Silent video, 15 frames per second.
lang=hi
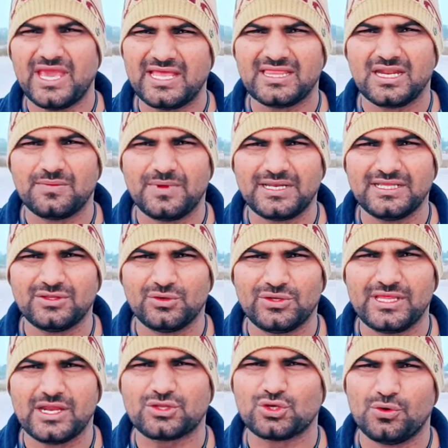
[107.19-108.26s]
6 जनवरी
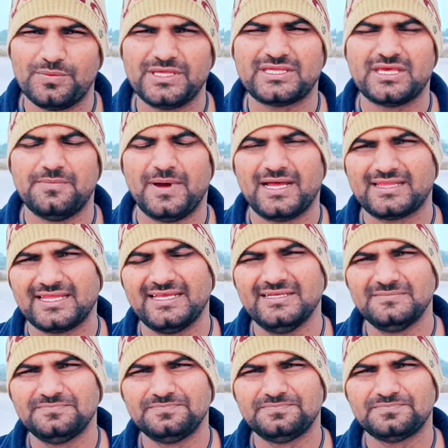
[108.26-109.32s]
2024 की बात है